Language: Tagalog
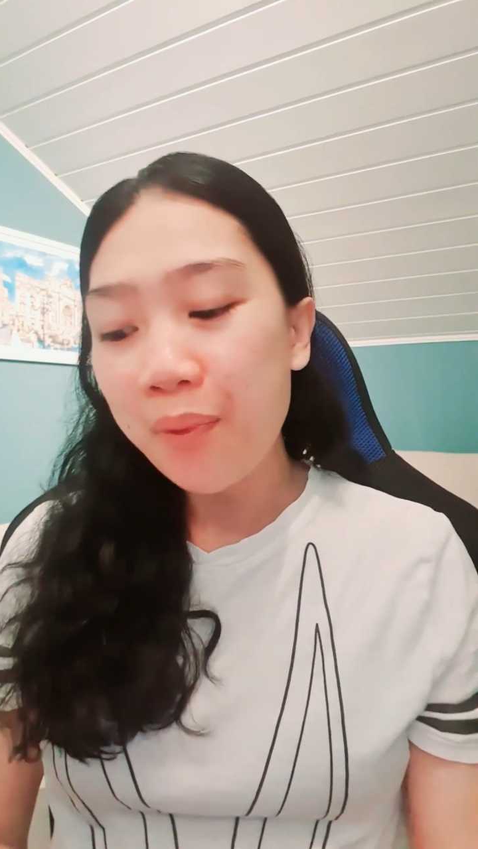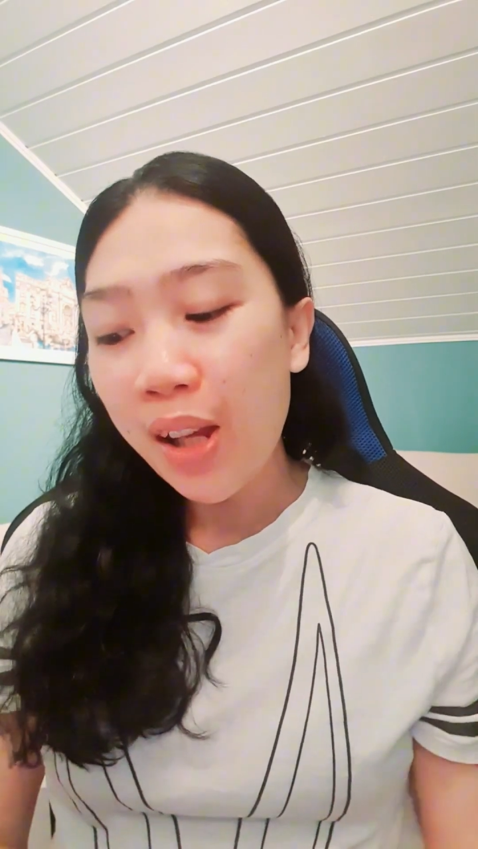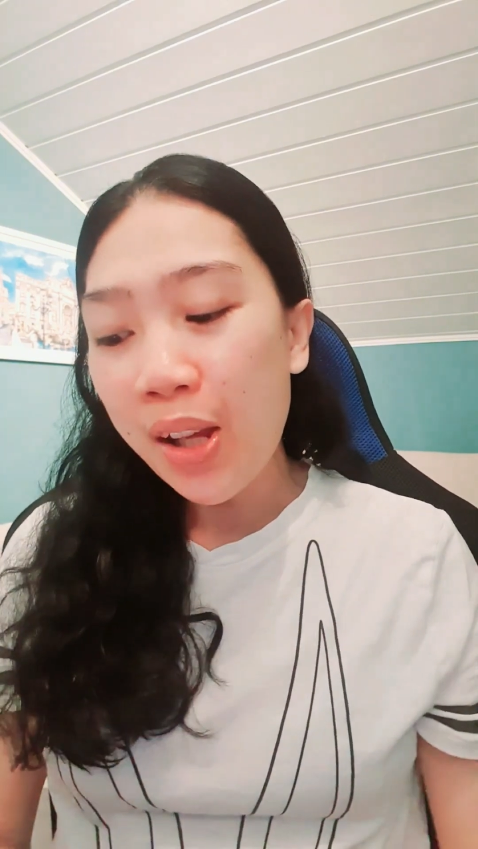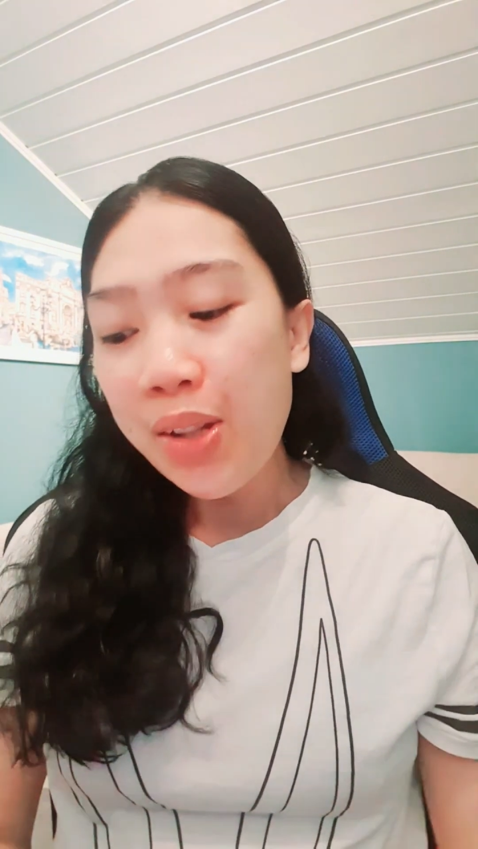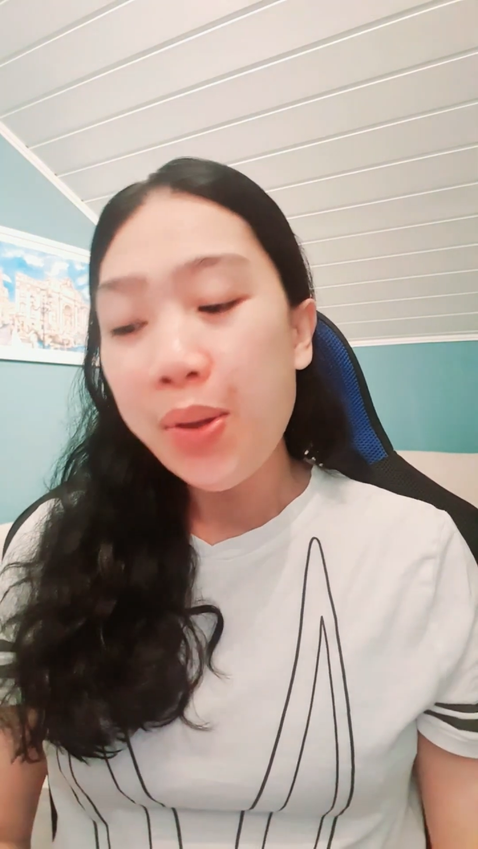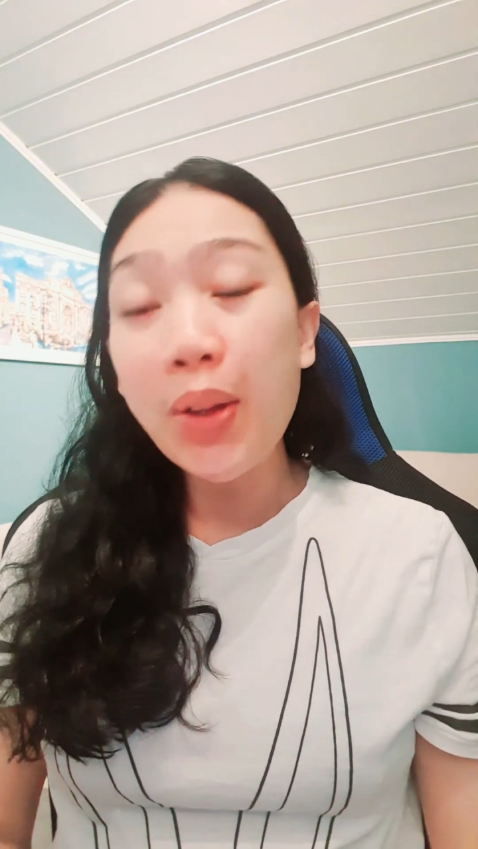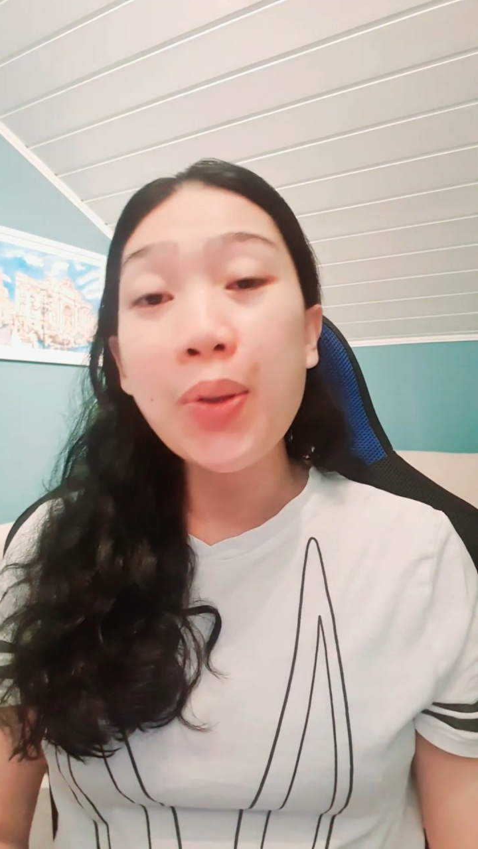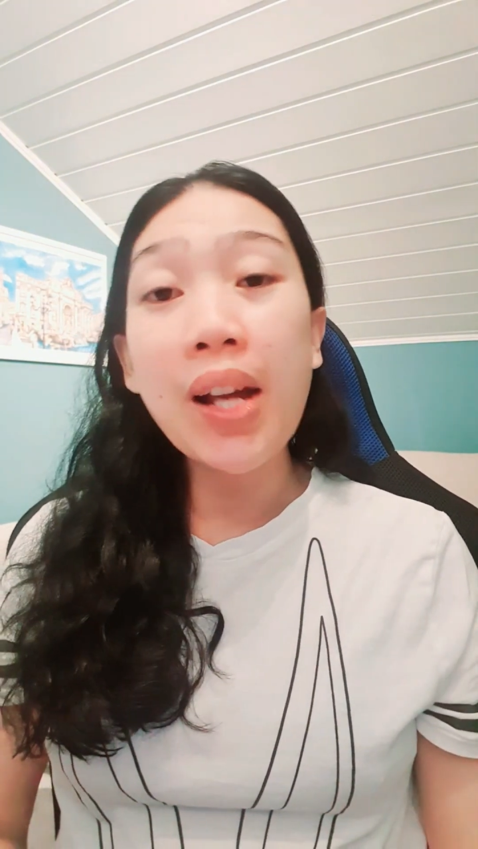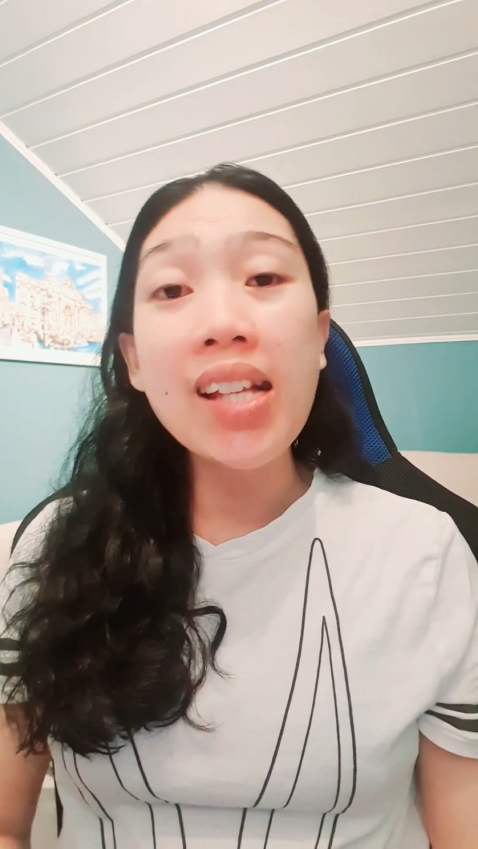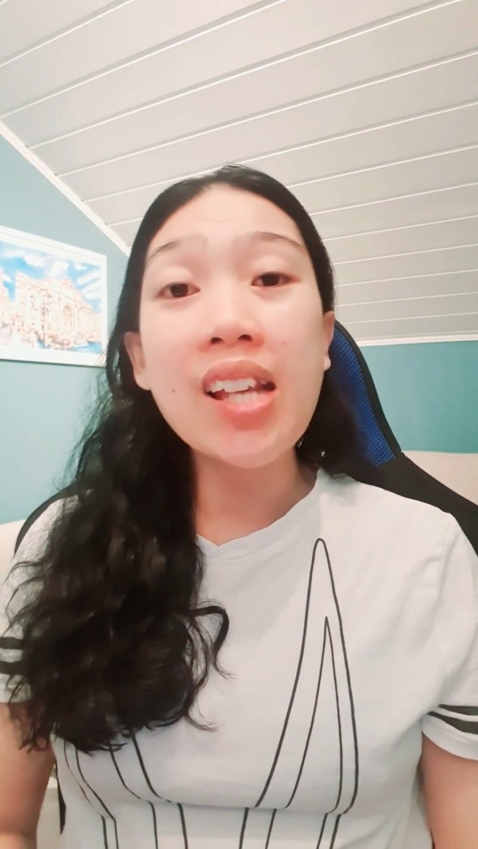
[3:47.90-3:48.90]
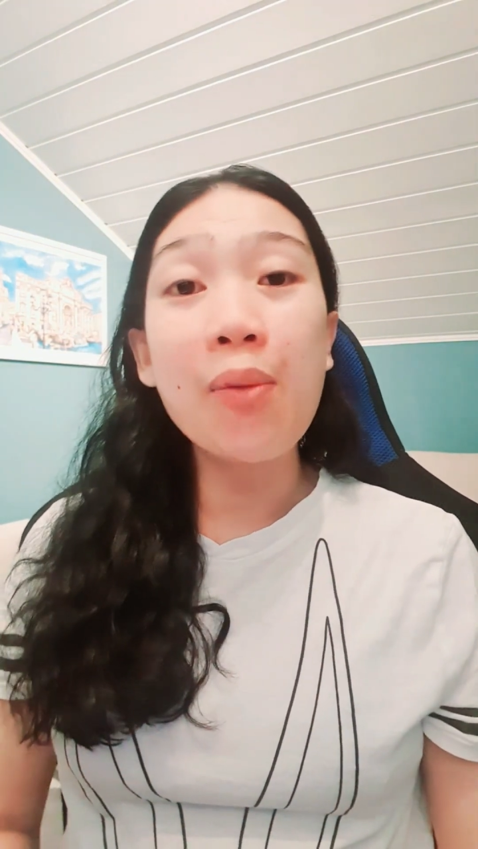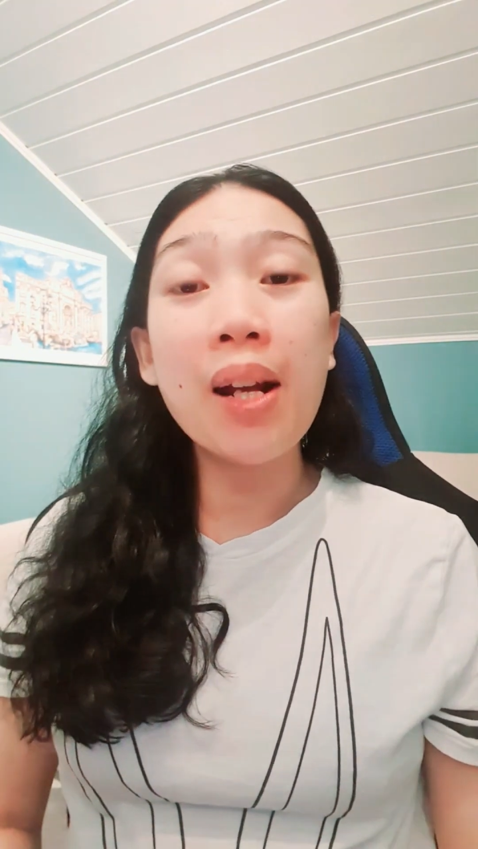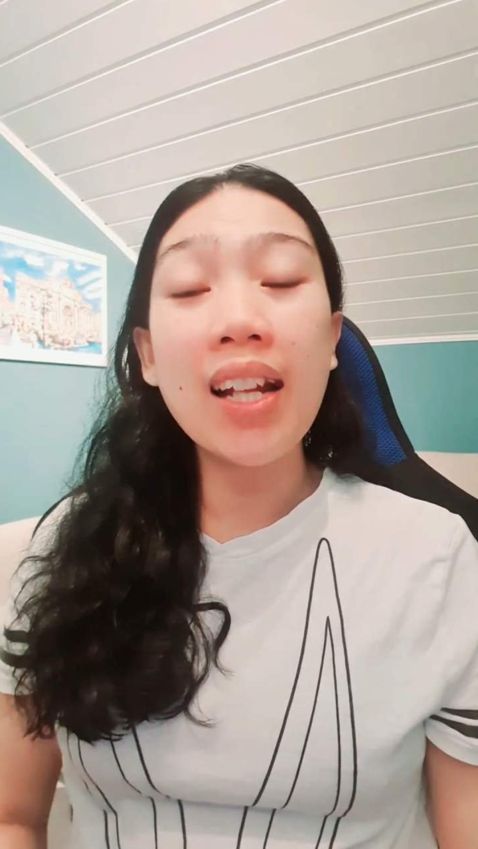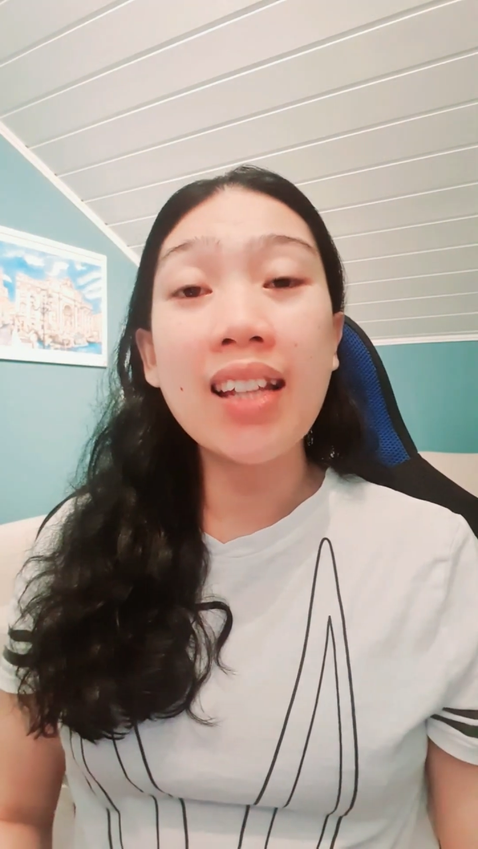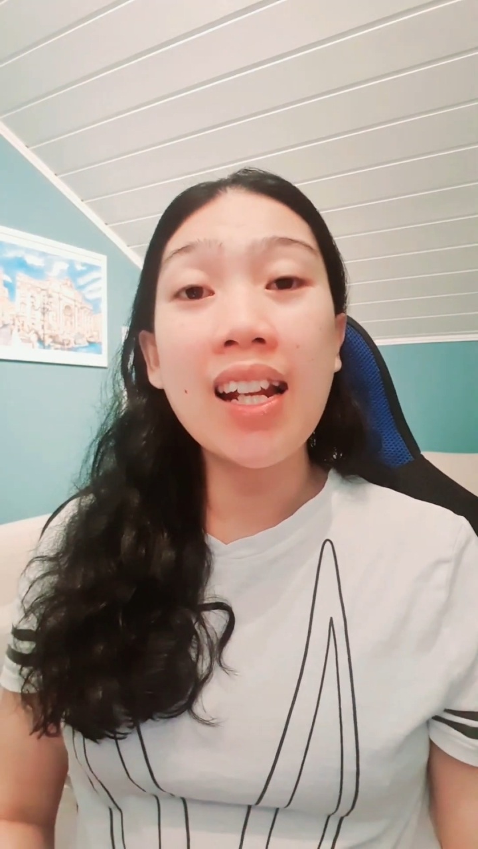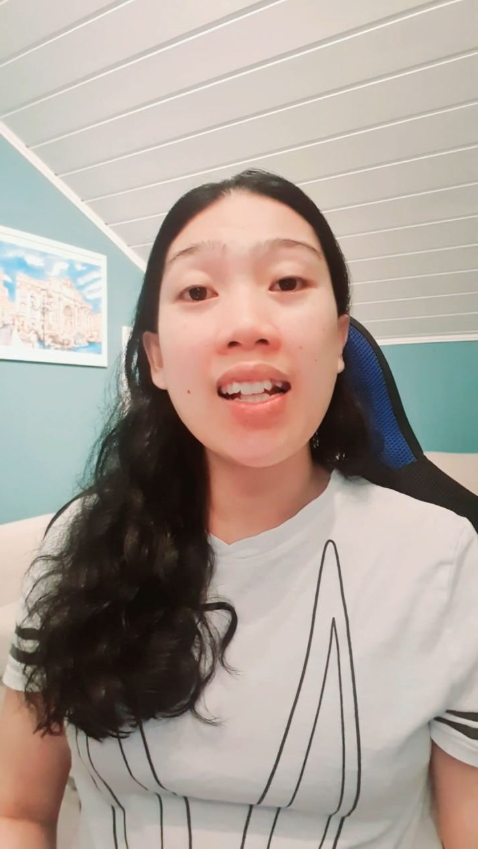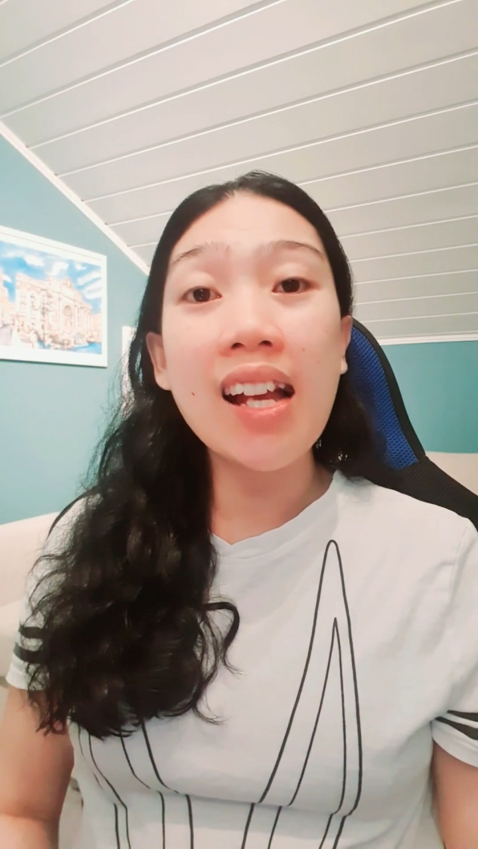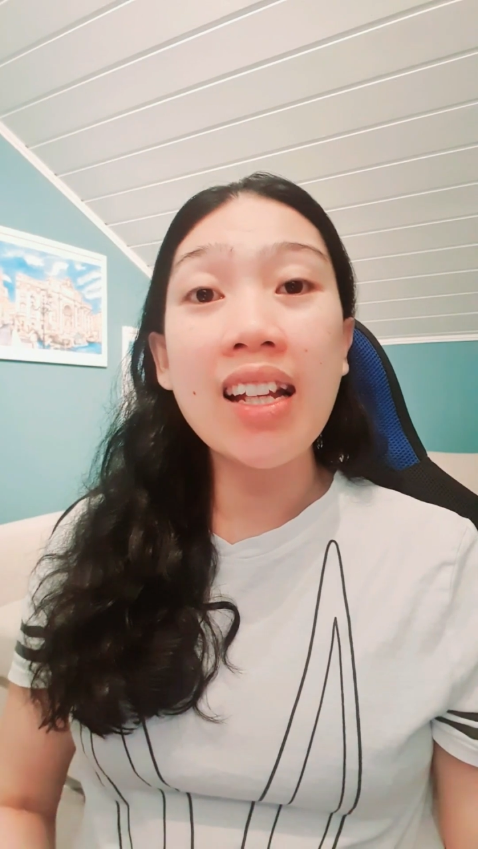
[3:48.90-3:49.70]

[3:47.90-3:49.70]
So ito guys ay wala talagang